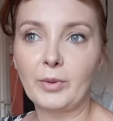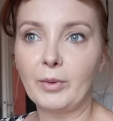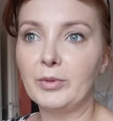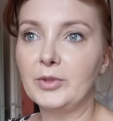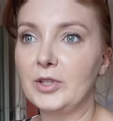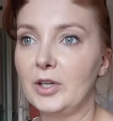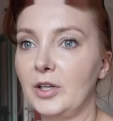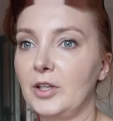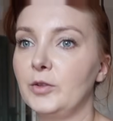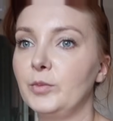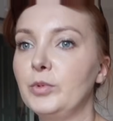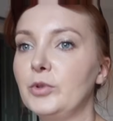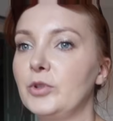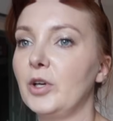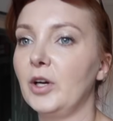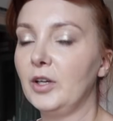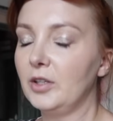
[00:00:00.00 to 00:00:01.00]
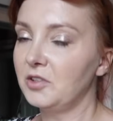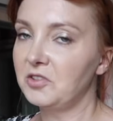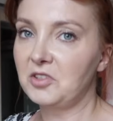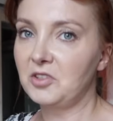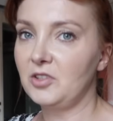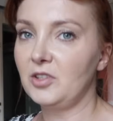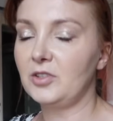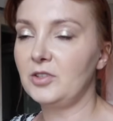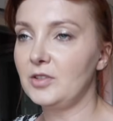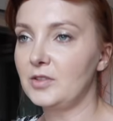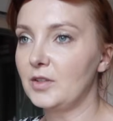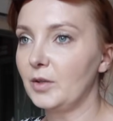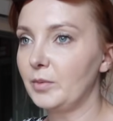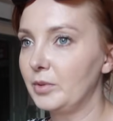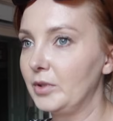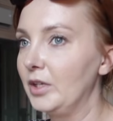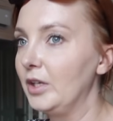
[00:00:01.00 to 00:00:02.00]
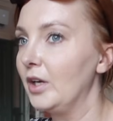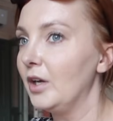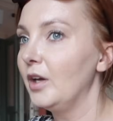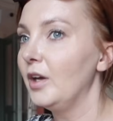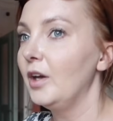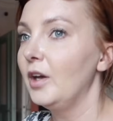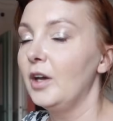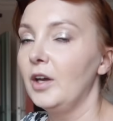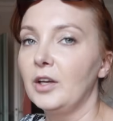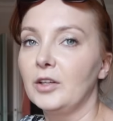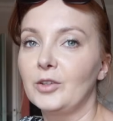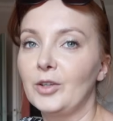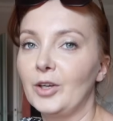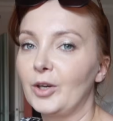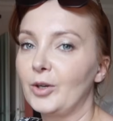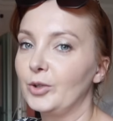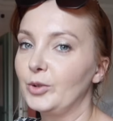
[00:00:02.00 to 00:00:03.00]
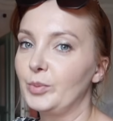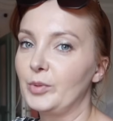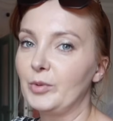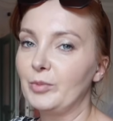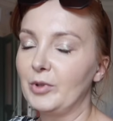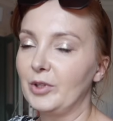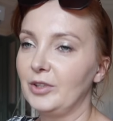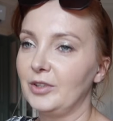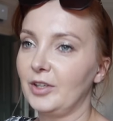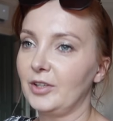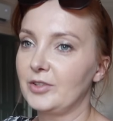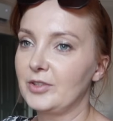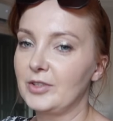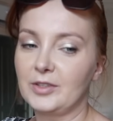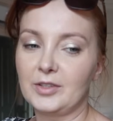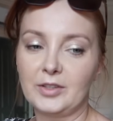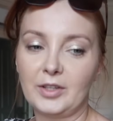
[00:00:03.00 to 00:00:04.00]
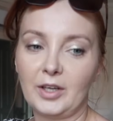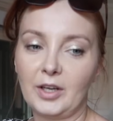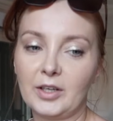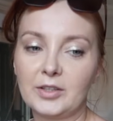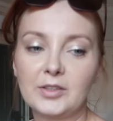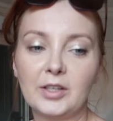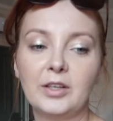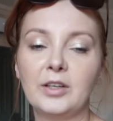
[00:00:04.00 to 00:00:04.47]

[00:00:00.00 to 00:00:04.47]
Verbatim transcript: no będzie jakaś burza, teraz 30 stopni. To jakoś przy mojej tarczycy teraz.